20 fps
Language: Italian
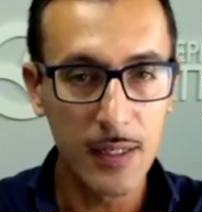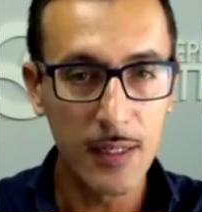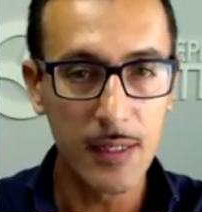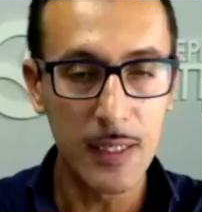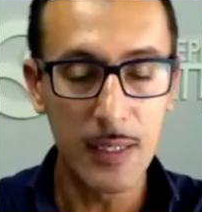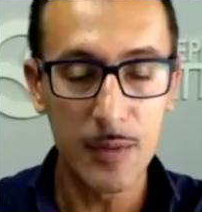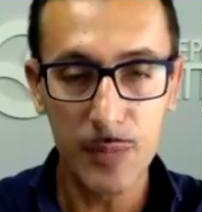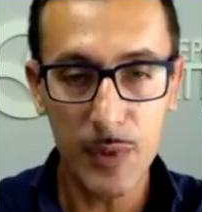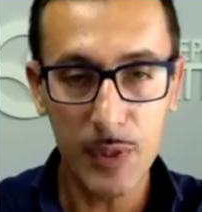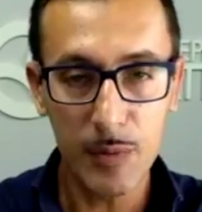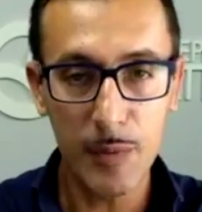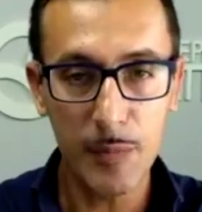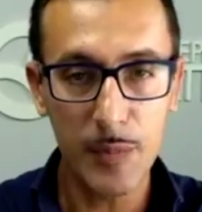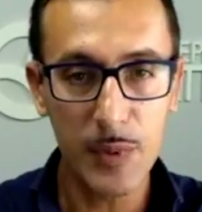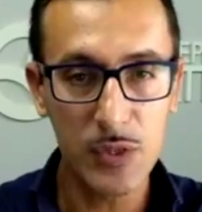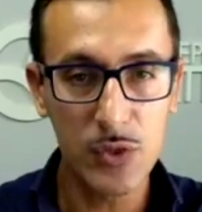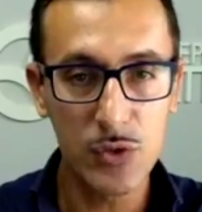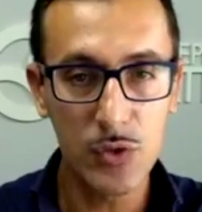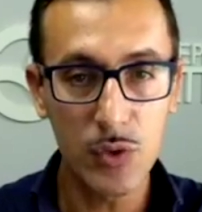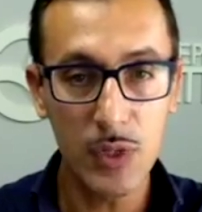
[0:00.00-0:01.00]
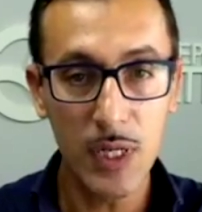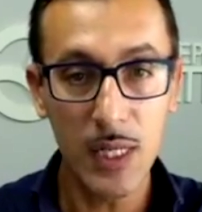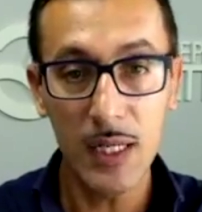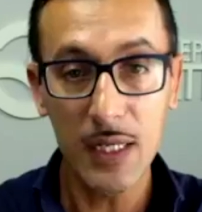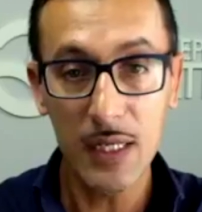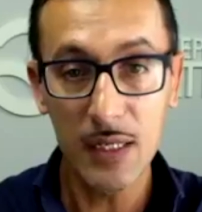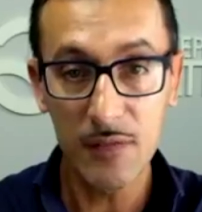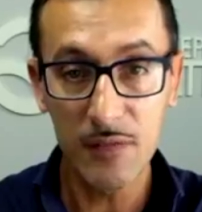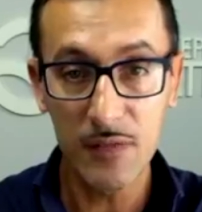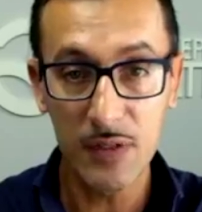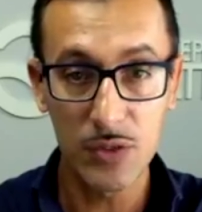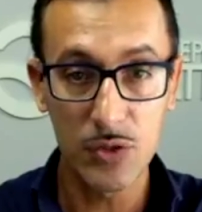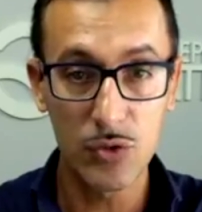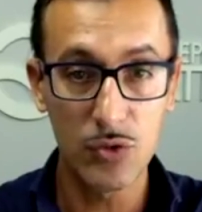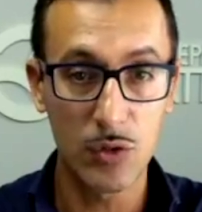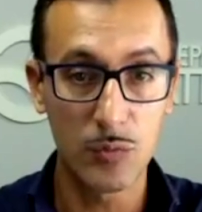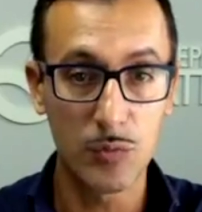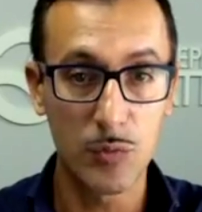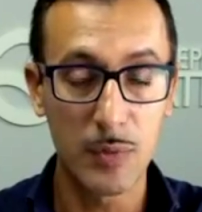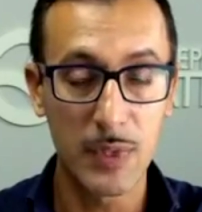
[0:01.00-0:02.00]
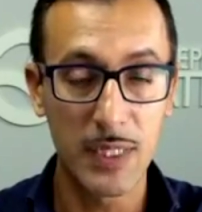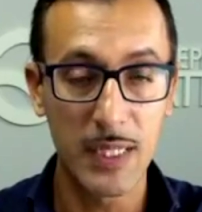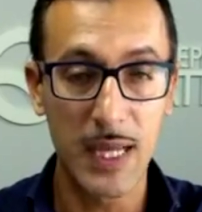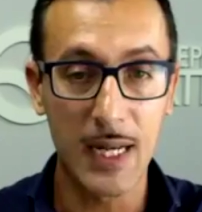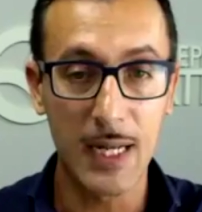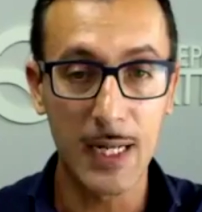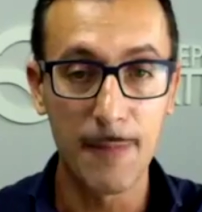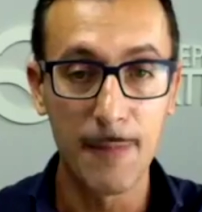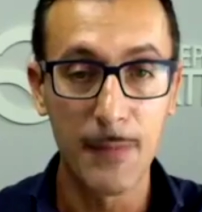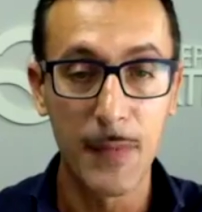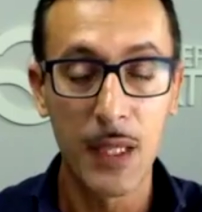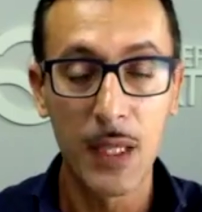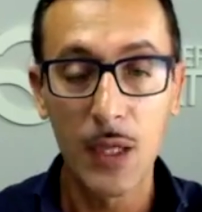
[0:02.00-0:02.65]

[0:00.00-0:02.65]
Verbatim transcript: in prima persona l'investitore immobiliare.